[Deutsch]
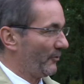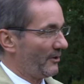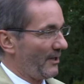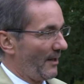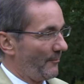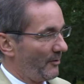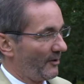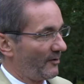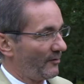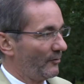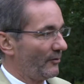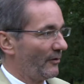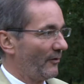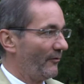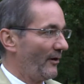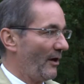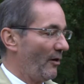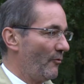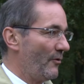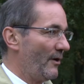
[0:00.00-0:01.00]
Ich habe jetzt
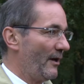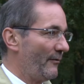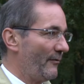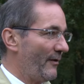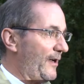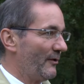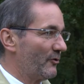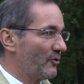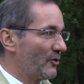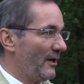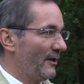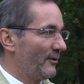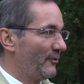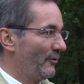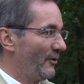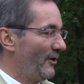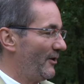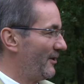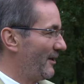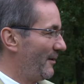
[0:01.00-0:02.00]
ungefähr 100
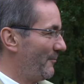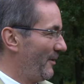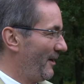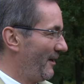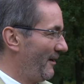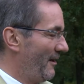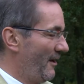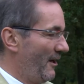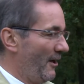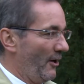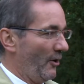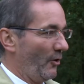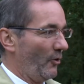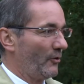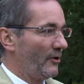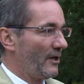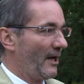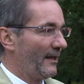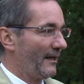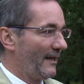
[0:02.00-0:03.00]
Veranstaltungen hinter mir
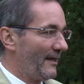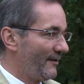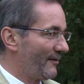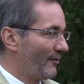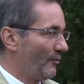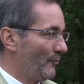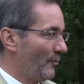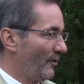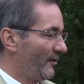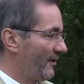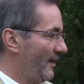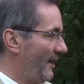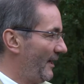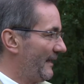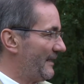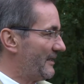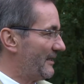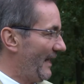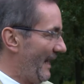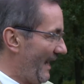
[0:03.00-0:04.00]
und kann ringsherum nur sagen,
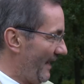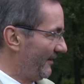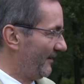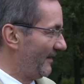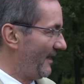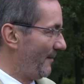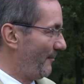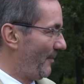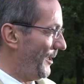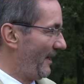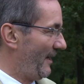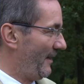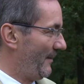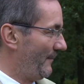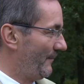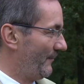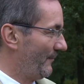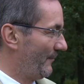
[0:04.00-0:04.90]
ich lerne dabei,